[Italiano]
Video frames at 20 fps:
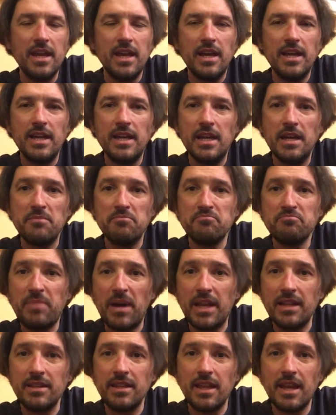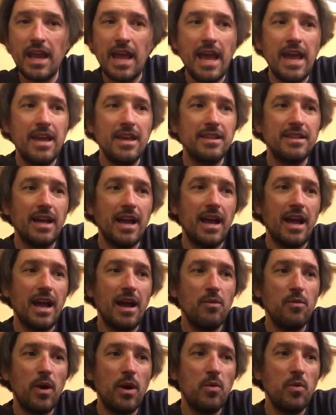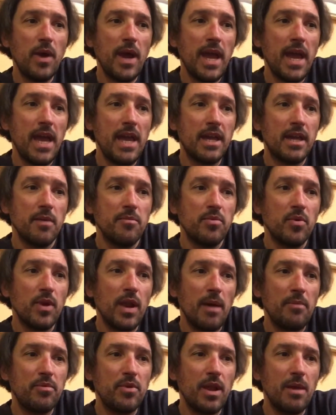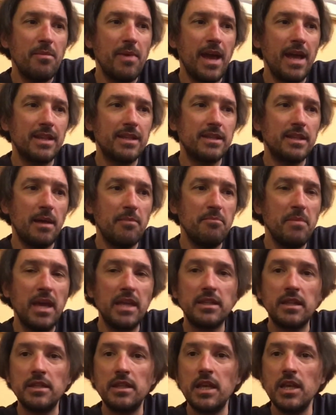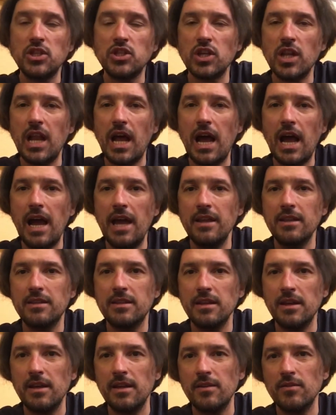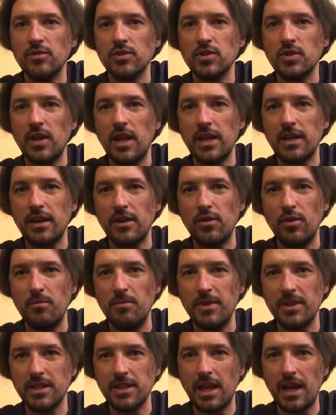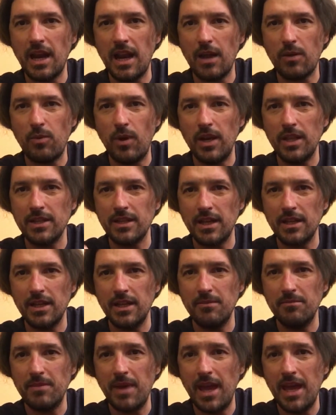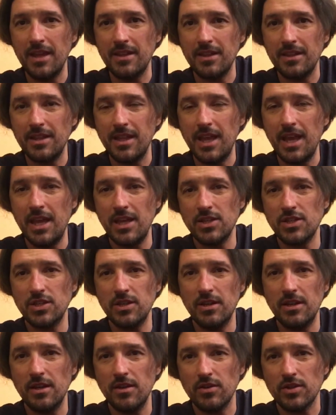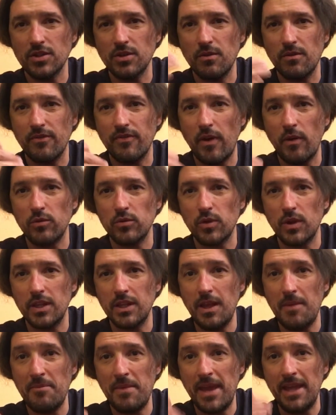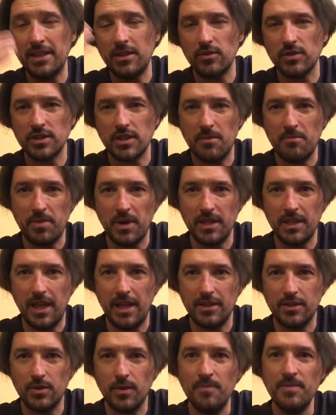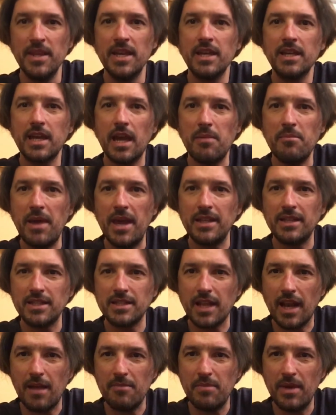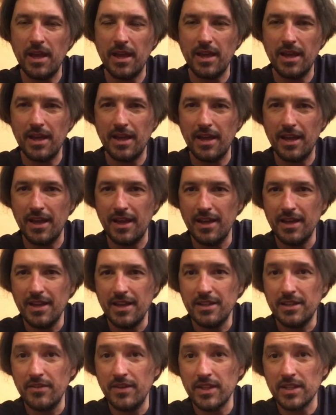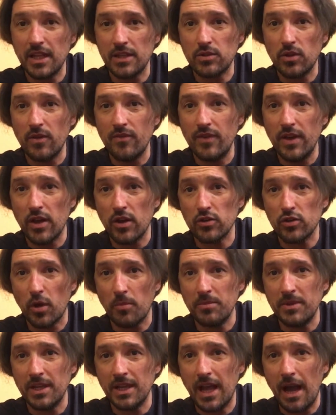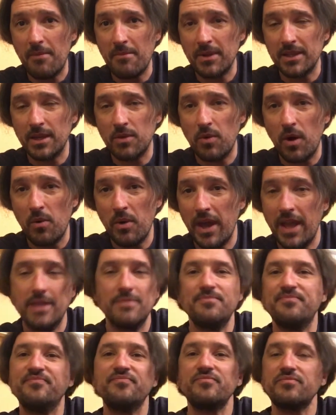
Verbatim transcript: Eh, partirei da Huawei, chi più ne ha più ne metta, Mate 10 Lite, non sto neanche a commentare la qualità dei Mate 10, io sono un fautore dei Mate, ho sempre detto che Mate sarebbe eh, diventato il vero top di gamma di Huawei